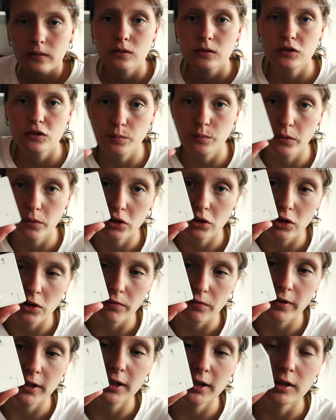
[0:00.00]

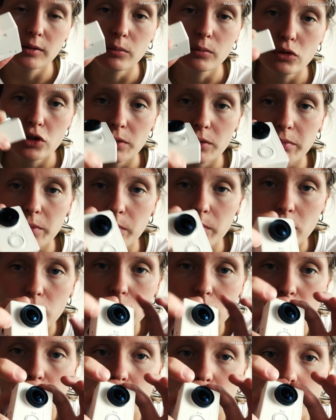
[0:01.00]
sportowej i muszę po
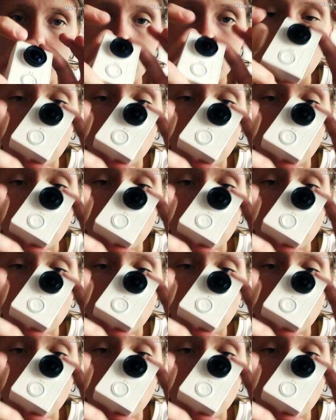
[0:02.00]
prostu